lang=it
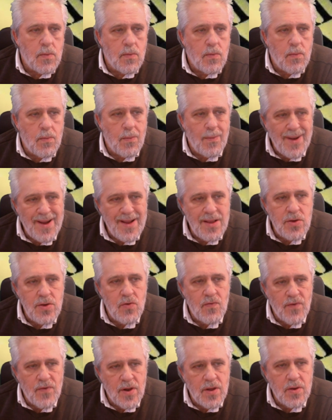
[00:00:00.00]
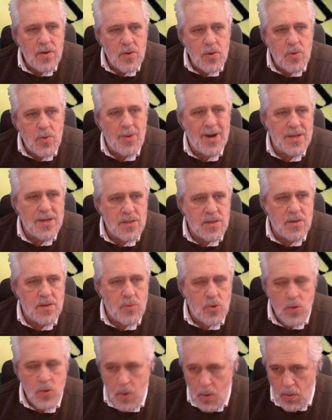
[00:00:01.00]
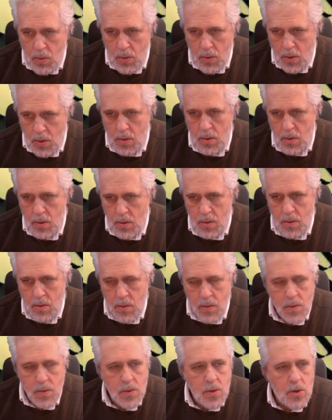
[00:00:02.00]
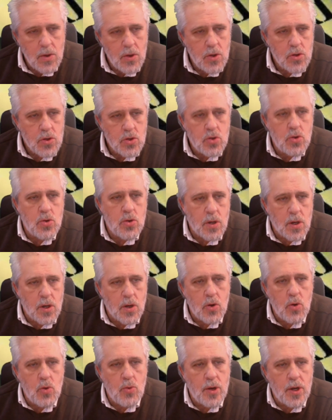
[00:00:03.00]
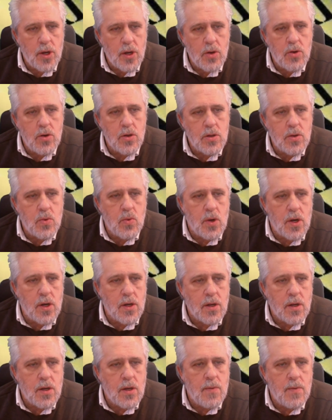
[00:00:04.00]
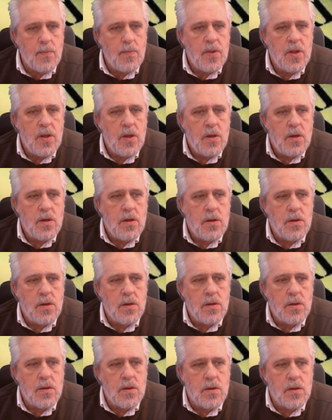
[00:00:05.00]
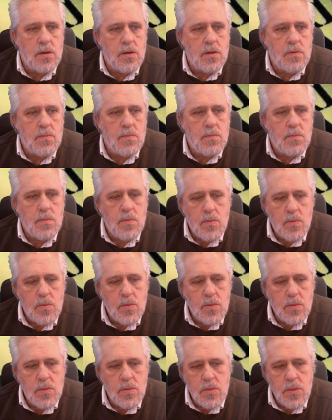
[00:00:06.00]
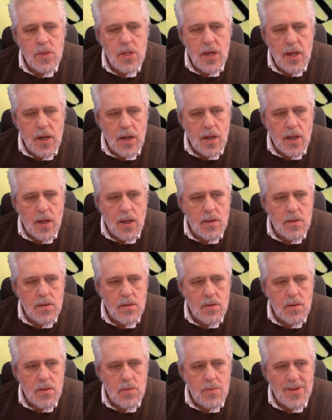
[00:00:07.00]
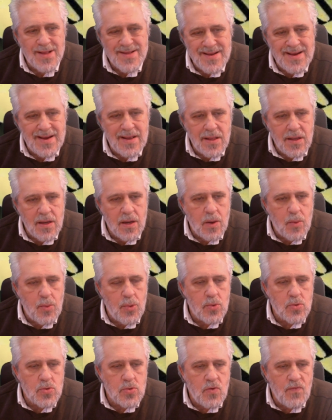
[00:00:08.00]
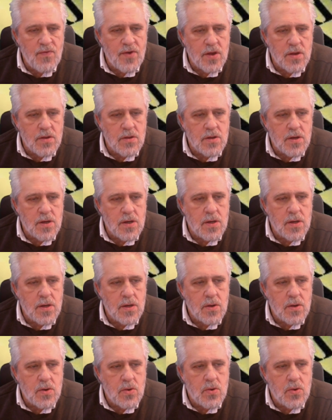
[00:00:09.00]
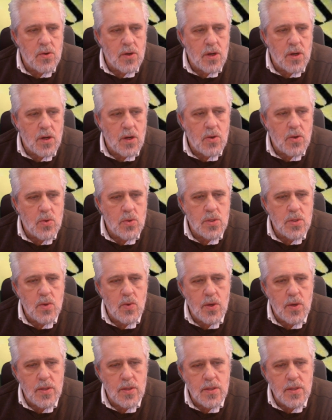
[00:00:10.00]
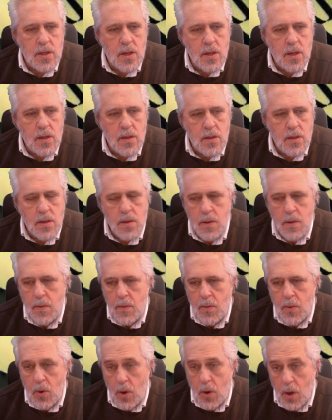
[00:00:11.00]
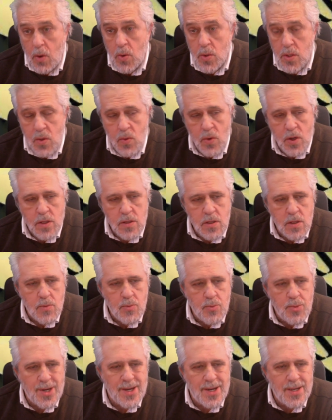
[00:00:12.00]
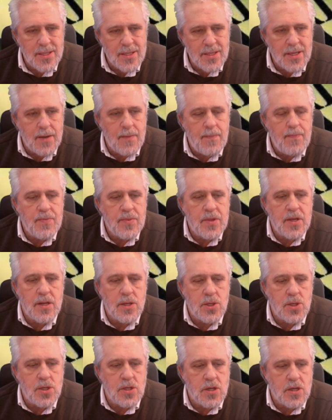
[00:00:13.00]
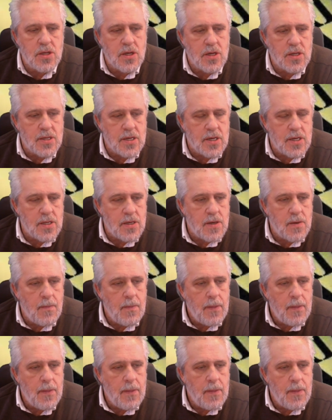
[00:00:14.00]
Magno Valerio Massimo eh, torna come eroe di guerra eh, dalla eh, battaglia appunto vinta con la, eh, con la conseguente presa della città di Catania.